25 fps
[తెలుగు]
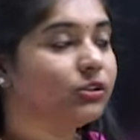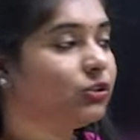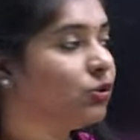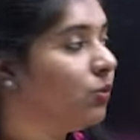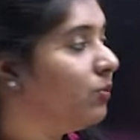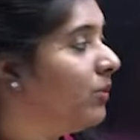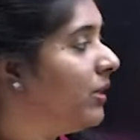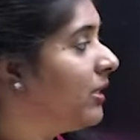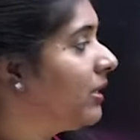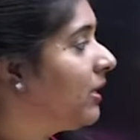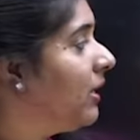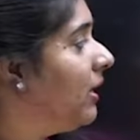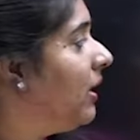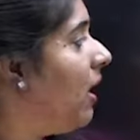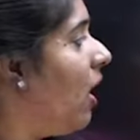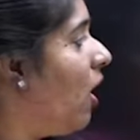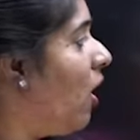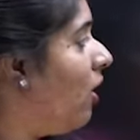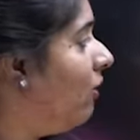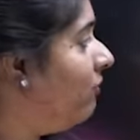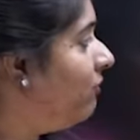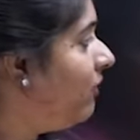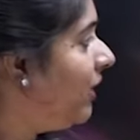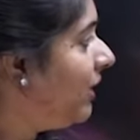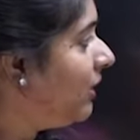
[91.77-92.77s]
సో మనకి
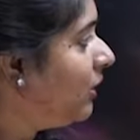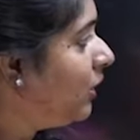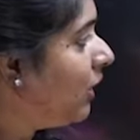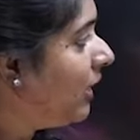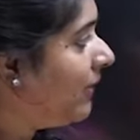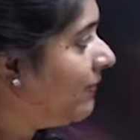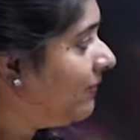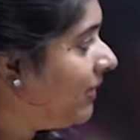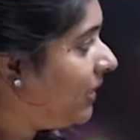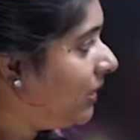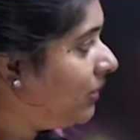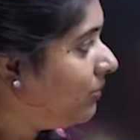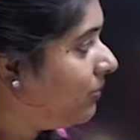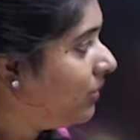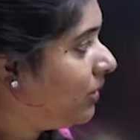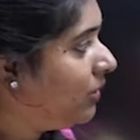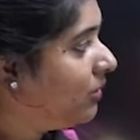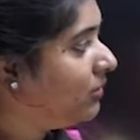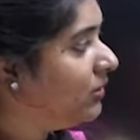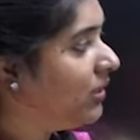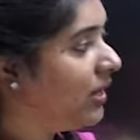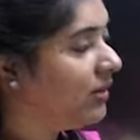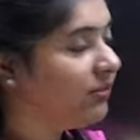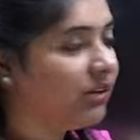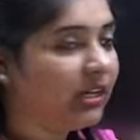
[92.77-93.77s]
ఆఫ్లైన్లో అవైలబుల్
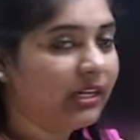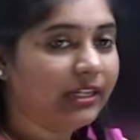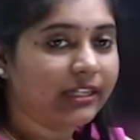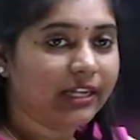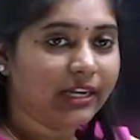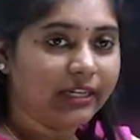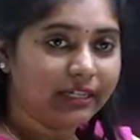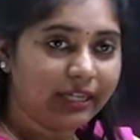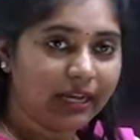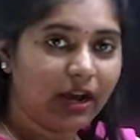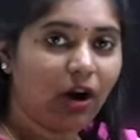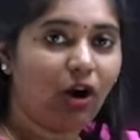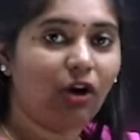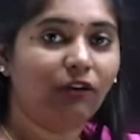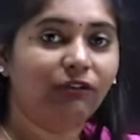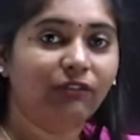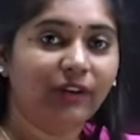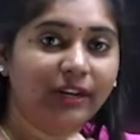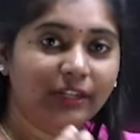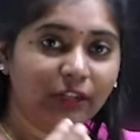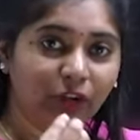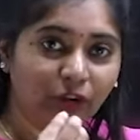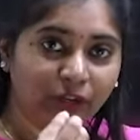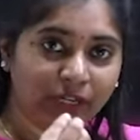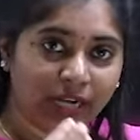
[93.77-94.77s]
ఉన్న వాళ్ళకి అంటే
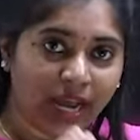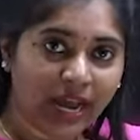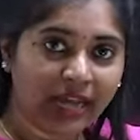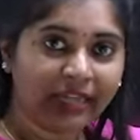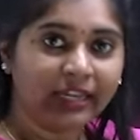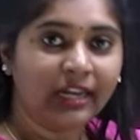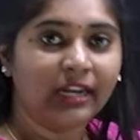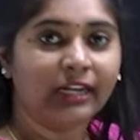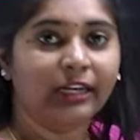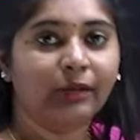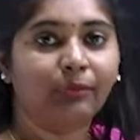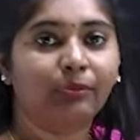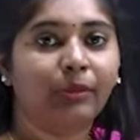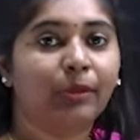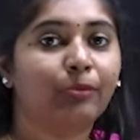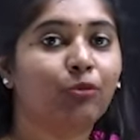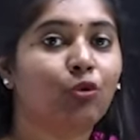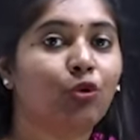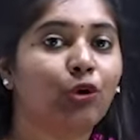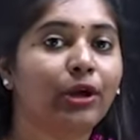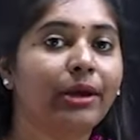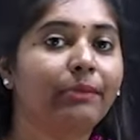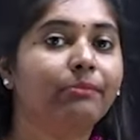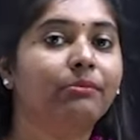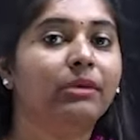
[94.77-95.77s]
ఆఫ్లైన్లో రాయాలి మేము
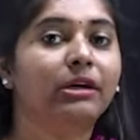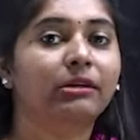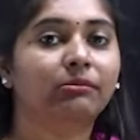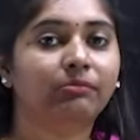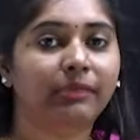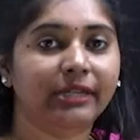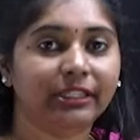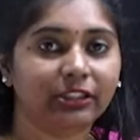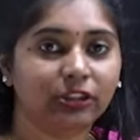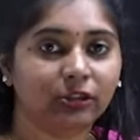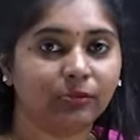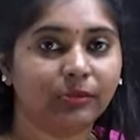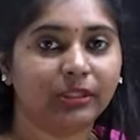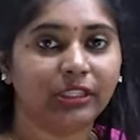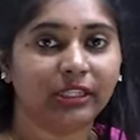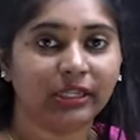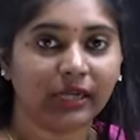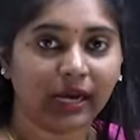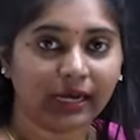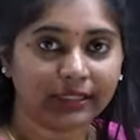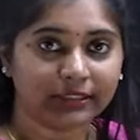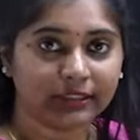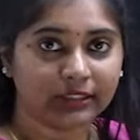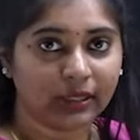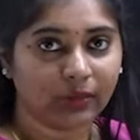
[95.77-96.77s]
ఓఎంఆర్ బేస్డ్ మీద
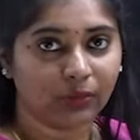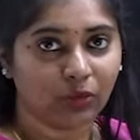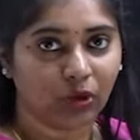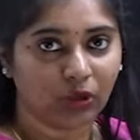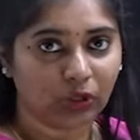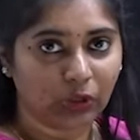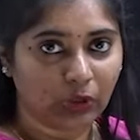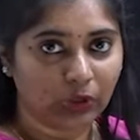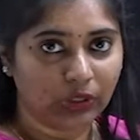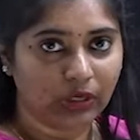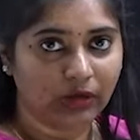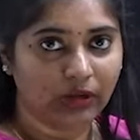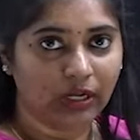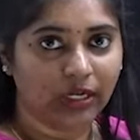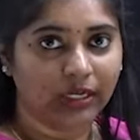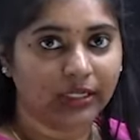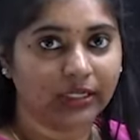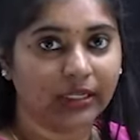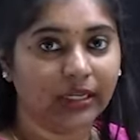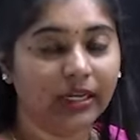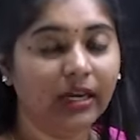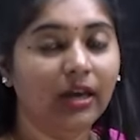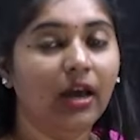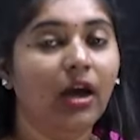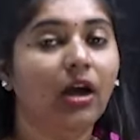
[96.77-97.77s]
రాస్తాము అనుకున్న
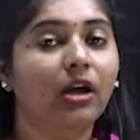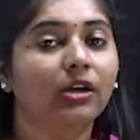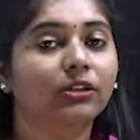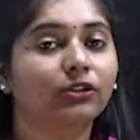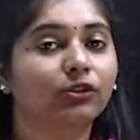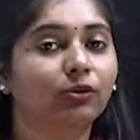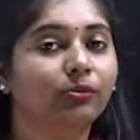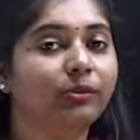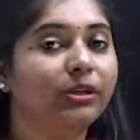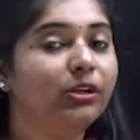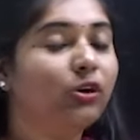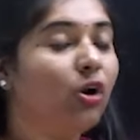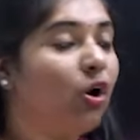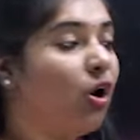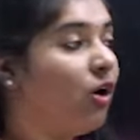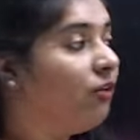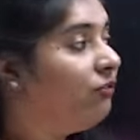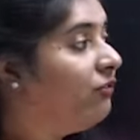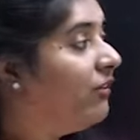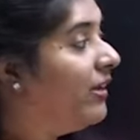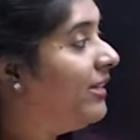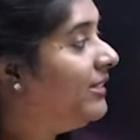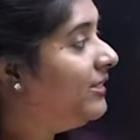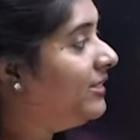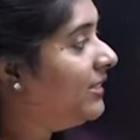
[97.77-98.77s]
వాళ్ళకి సో మీరు
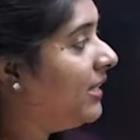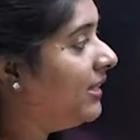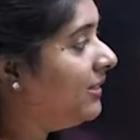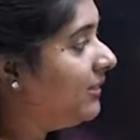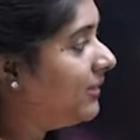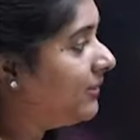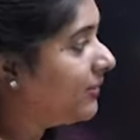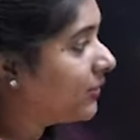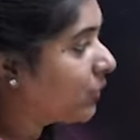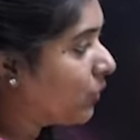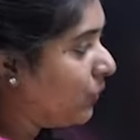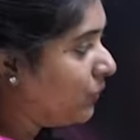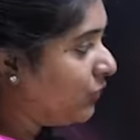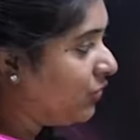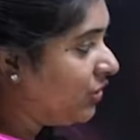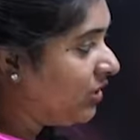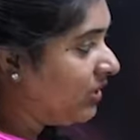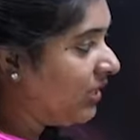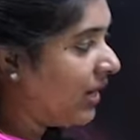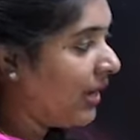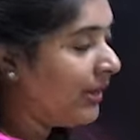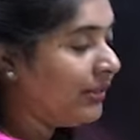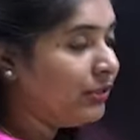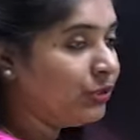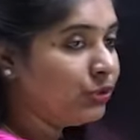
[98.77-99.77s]
ఆఫ్లైన్ సెంటర్స్కి వచ్చి
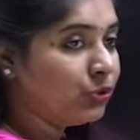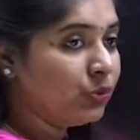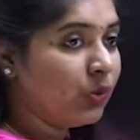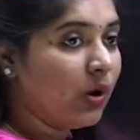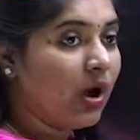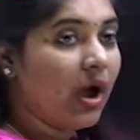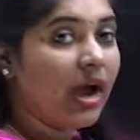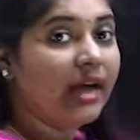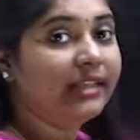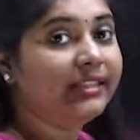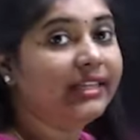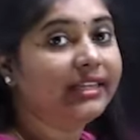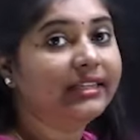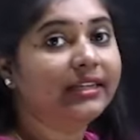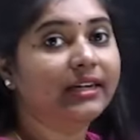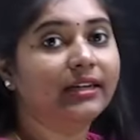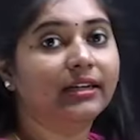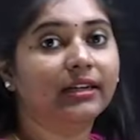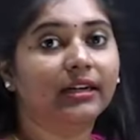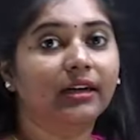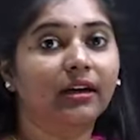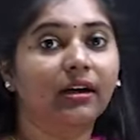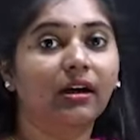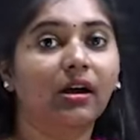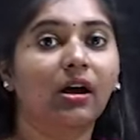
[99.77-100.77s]
రాయొచ్చు అదే
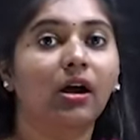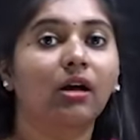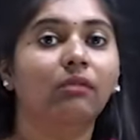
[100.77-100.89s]
గనక